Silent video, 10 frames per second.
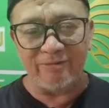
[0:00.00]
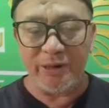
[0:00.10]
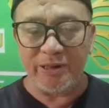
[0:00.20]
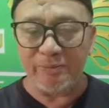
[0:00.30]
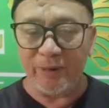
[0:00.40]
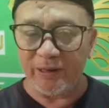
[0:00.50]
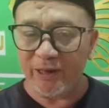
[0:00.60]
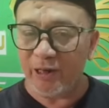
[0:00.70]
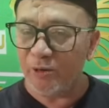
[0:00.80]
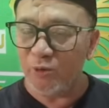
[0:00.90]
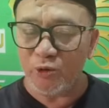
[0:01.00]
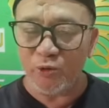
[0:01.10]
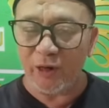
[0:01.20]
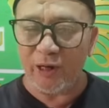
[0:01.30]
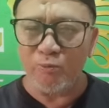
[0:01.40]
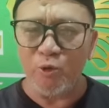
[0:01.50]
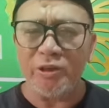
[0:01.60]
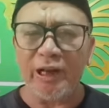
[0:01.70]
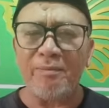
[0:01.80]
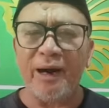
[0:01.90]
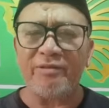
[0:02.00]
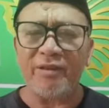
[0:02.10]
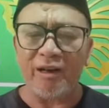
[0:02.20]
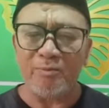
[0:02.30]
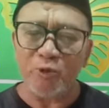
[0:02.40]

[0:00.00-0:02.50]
Habib Rizik mengatakan Gus Dur adalah buta mata,